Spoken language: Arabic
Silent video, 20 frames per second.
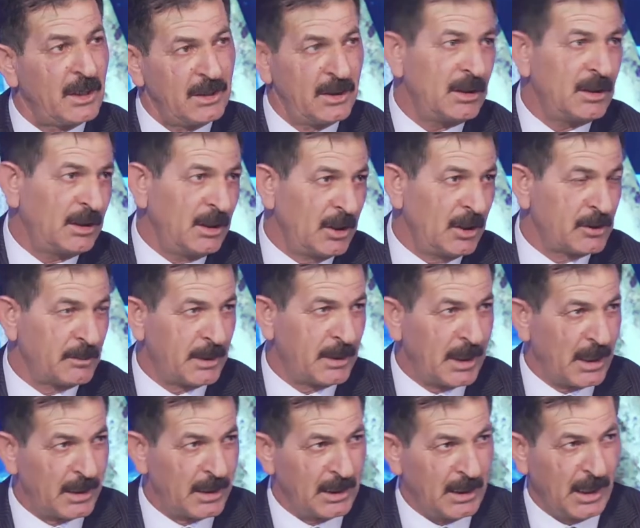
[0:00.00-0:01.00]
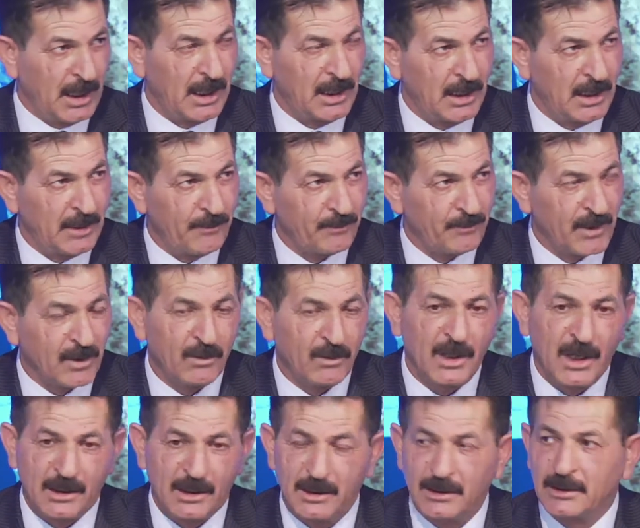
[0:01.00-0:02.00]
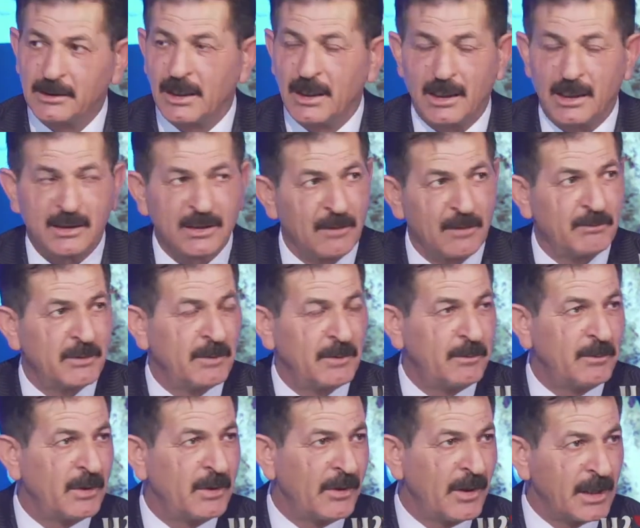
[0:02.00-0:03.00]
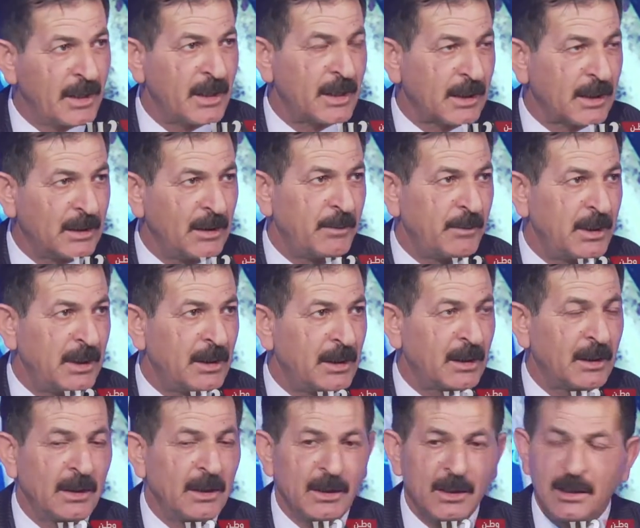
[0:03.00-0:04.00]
ينتعش من هذه الحاله ولكن انت راح تسبب ضرر كبير